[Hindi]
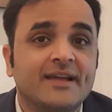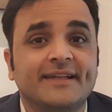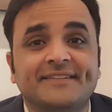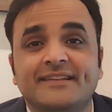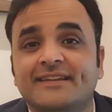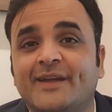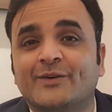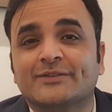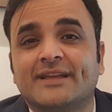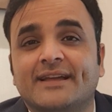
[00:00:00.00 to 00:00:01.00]
इसीलिए क्या
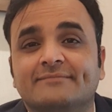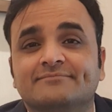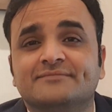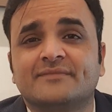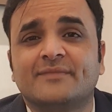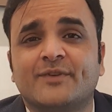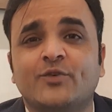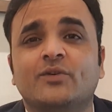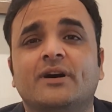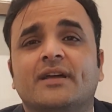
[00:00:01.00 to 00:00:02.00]
होता है
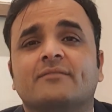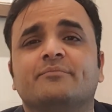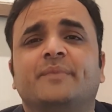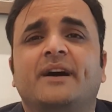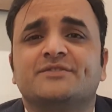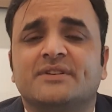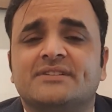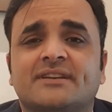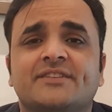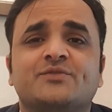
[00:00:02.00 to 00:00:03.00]
क्यों हर पाँचवा
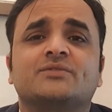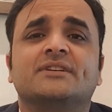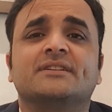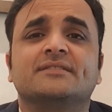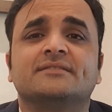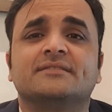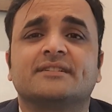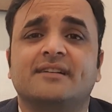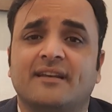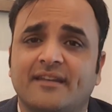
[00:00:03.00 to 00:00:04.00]
छठा स्टूडेंट
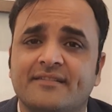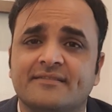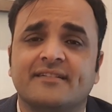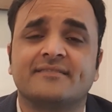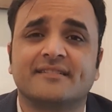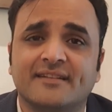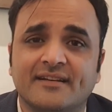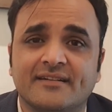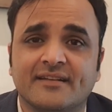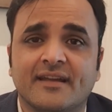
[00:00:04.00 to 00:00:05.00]
कजाक नेशनल से
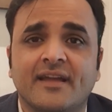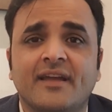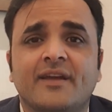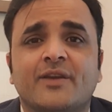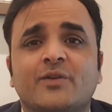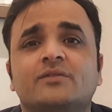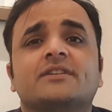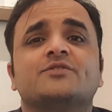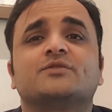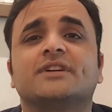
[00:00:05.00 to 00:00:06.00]
कंसल्टेंट है क्यों
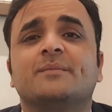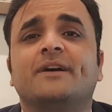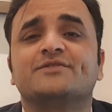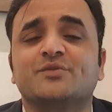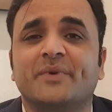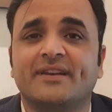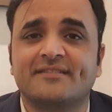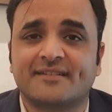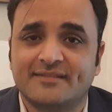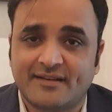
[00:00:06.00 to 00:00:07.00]
हर चौथा पाँचवा
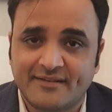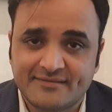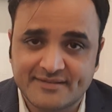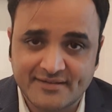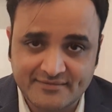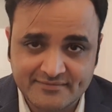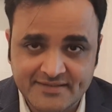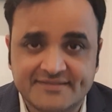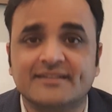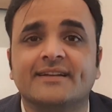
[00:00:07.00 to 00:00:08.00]
पेरेंट्स कजाक नेशनल का
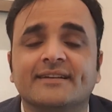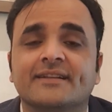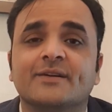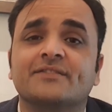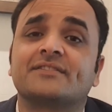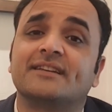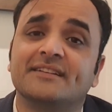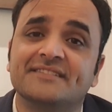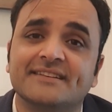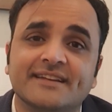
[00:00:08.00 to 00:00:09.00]
कंसल्टेंट है इसका
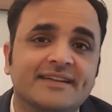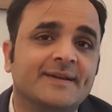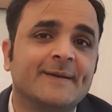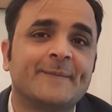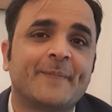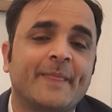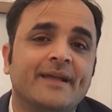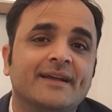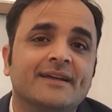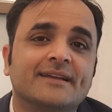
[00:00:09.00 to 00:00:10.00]
रीज़न यही है
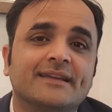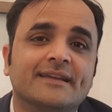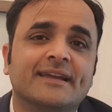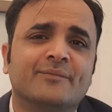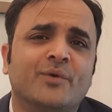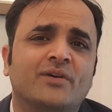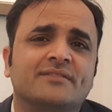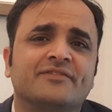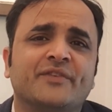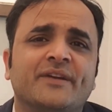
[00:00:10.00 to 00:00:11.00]
कि एक
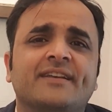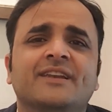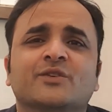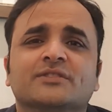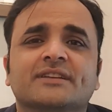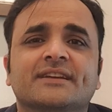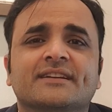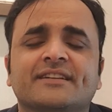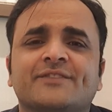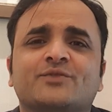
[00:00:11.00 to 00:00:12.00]
बहुत फेयर डील होती है
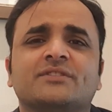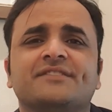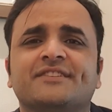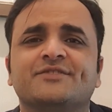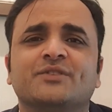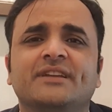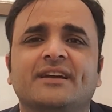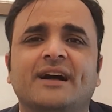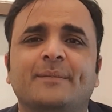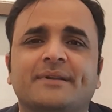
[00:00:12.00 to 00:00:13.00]
कि स्टूडेंट से जो लिया
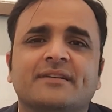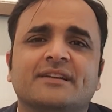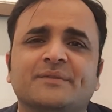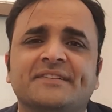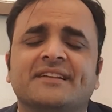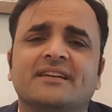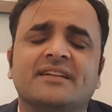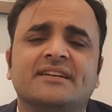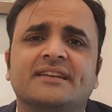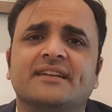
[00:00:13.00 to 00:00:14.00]
आप रखना वीज़ा
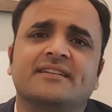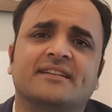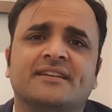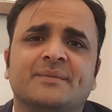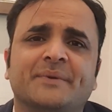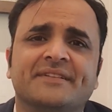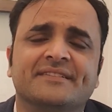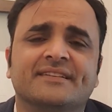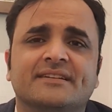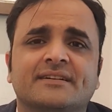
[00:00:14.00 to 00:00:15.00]
लगाना टिकट कराना भेज
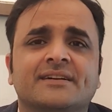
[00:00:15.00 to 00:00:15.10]
देना